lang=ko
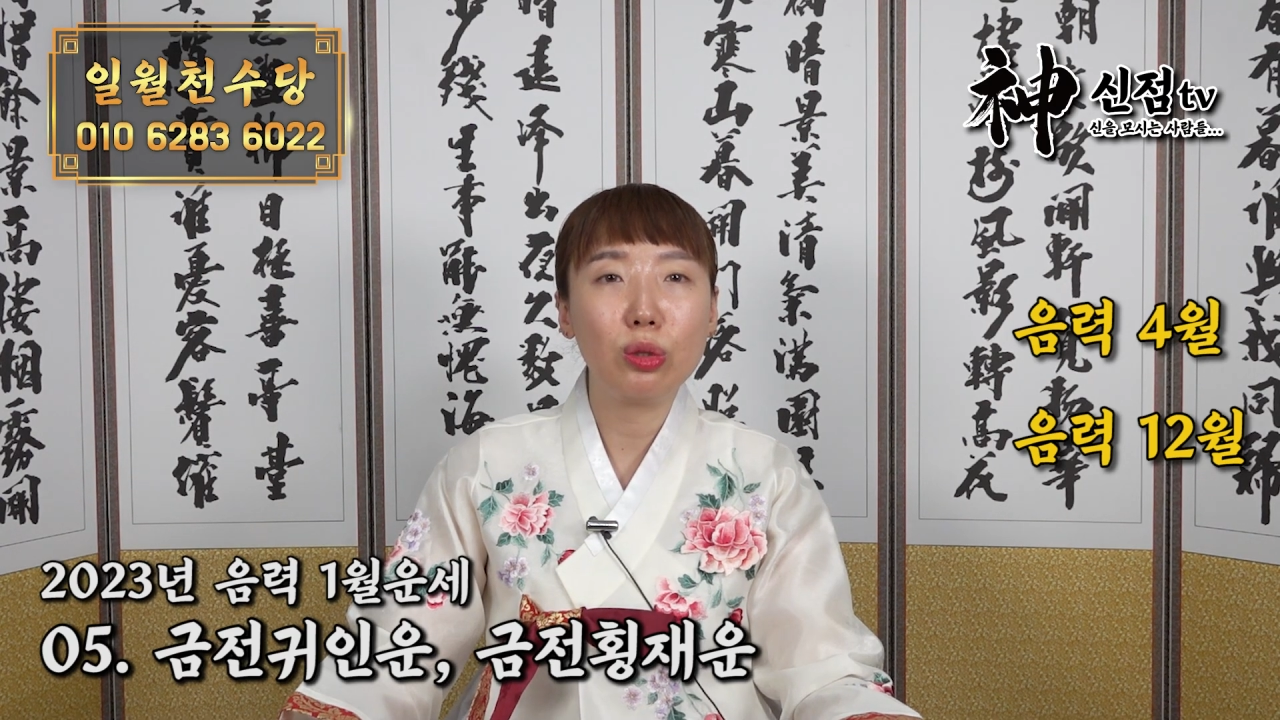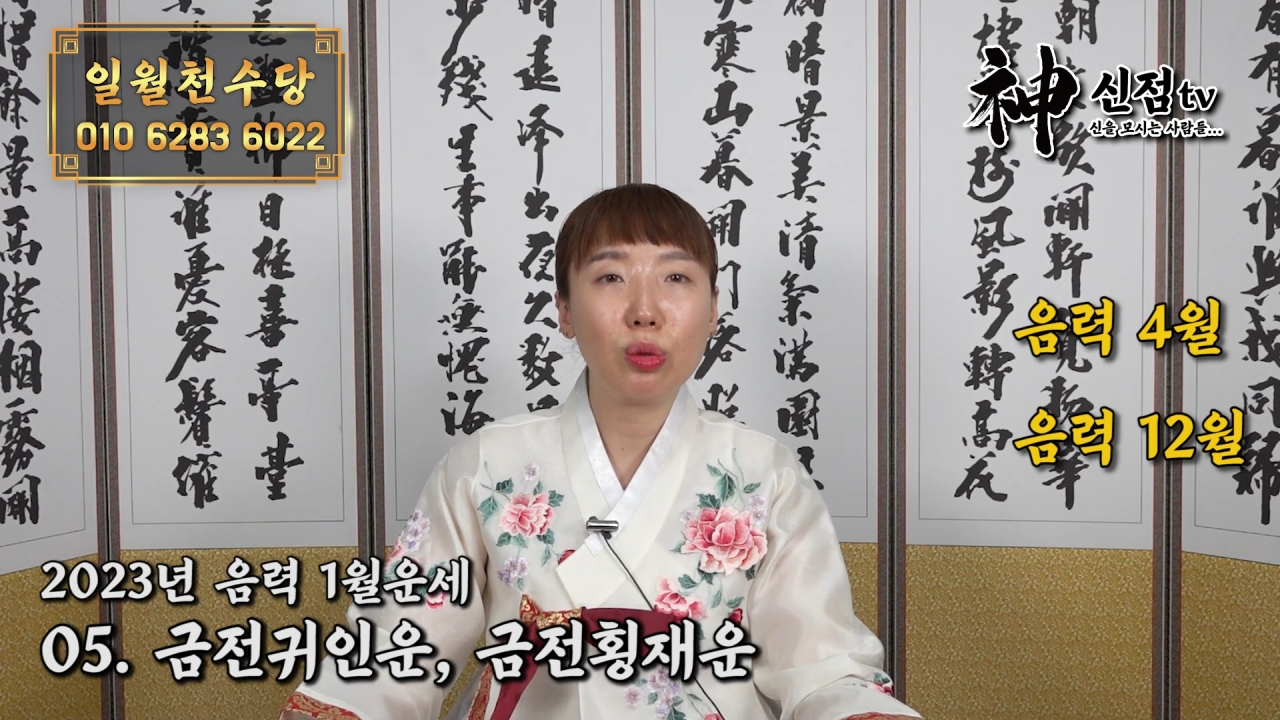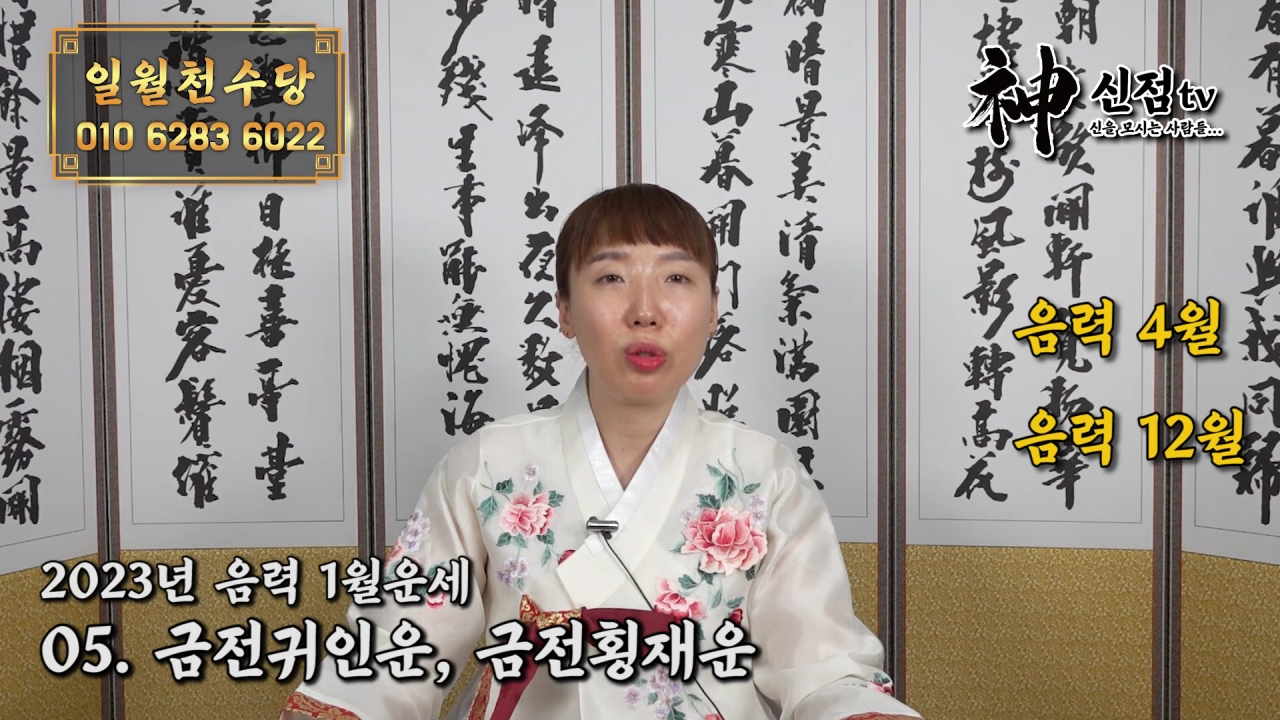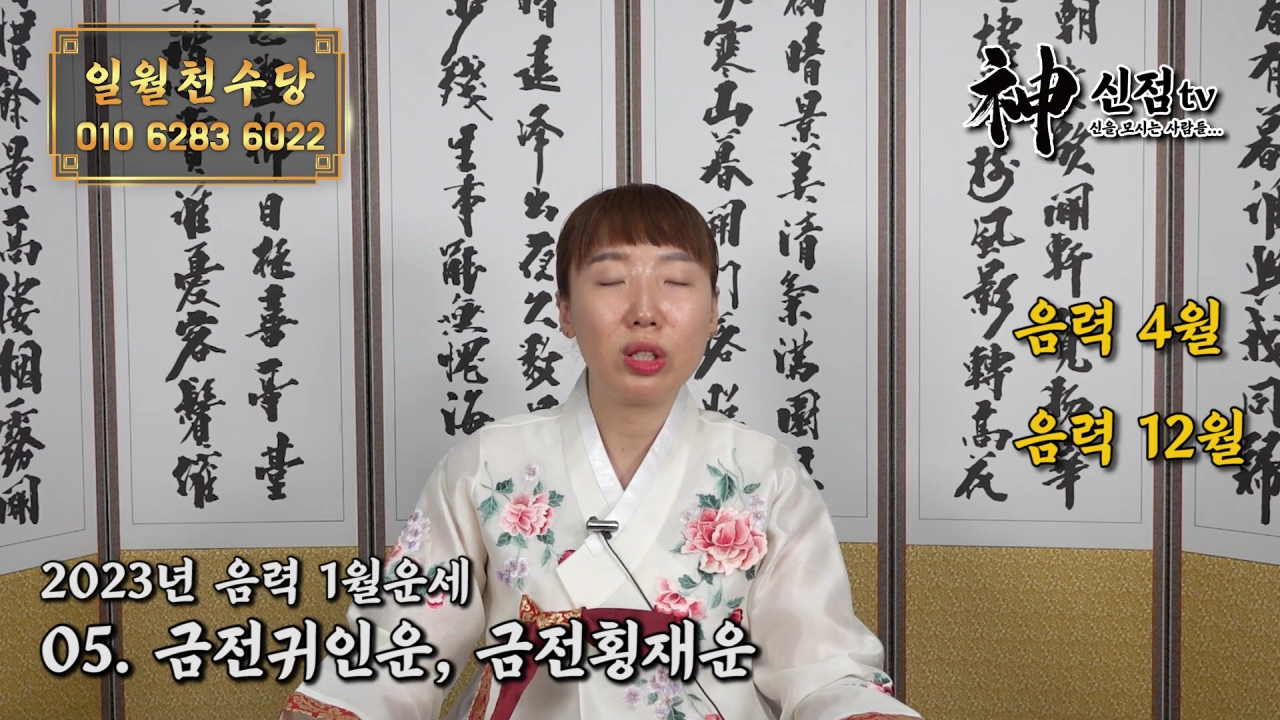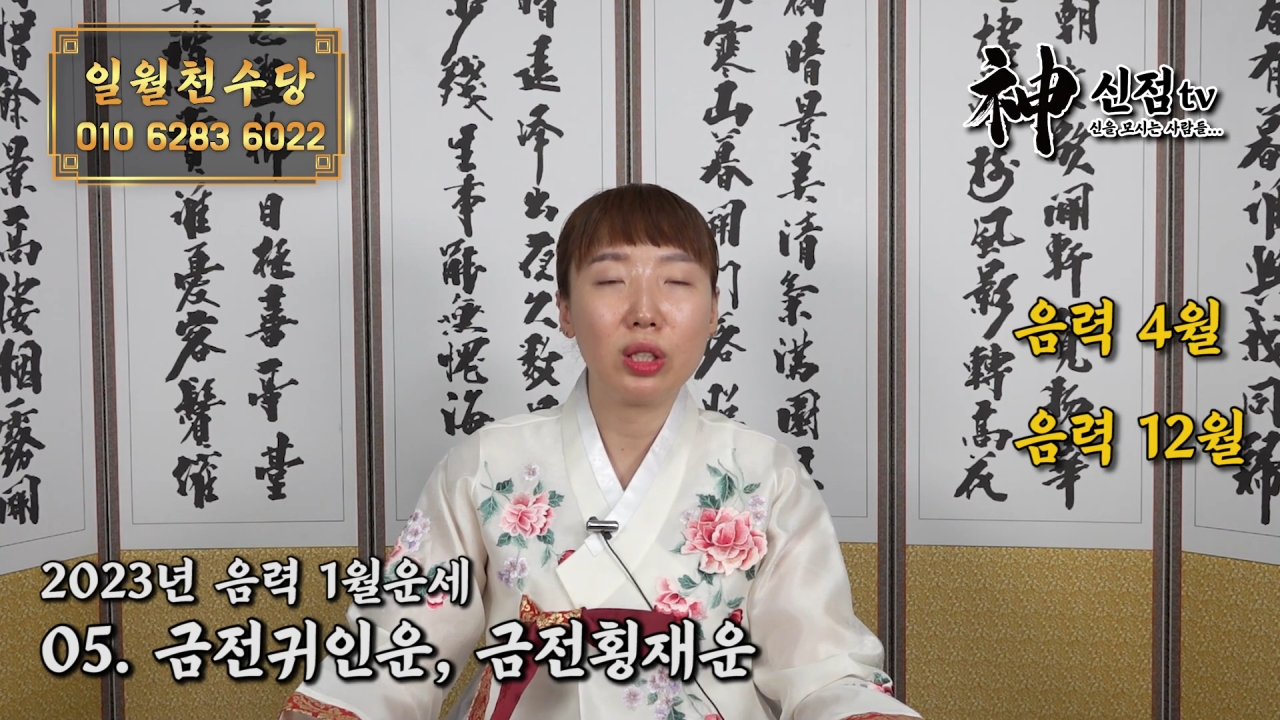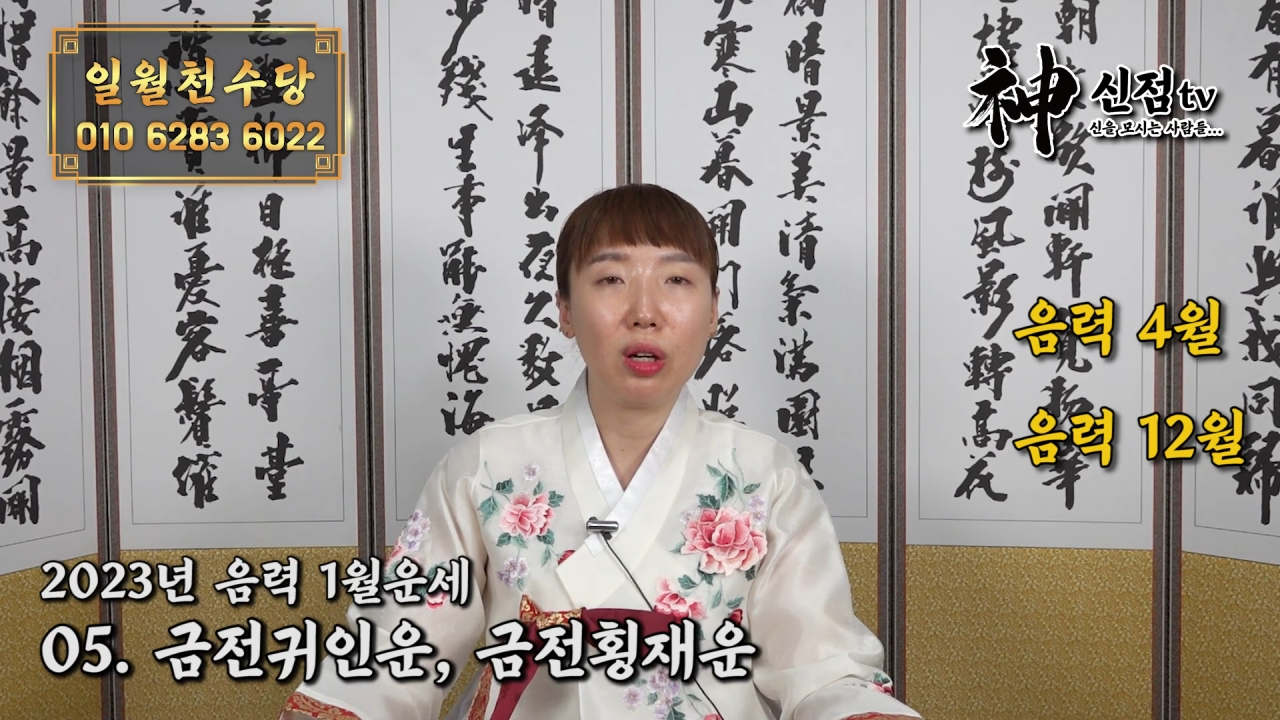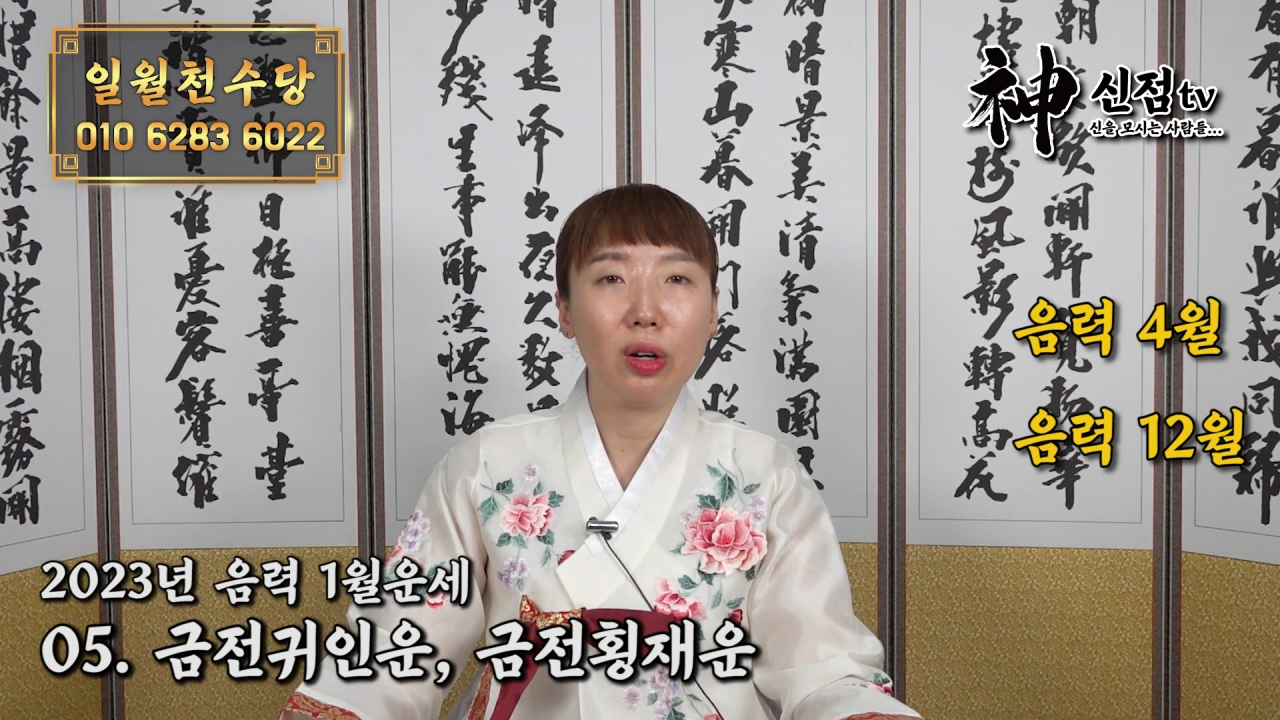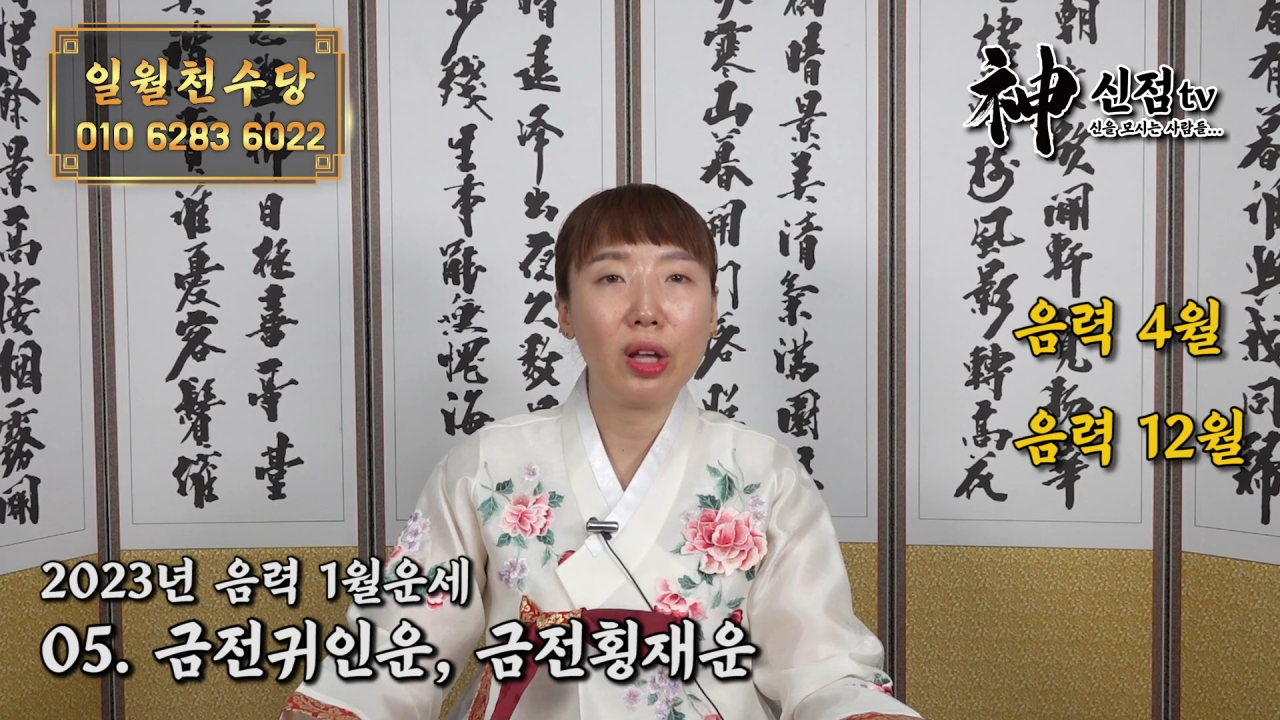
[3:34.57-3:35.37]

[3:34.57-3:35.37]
통해서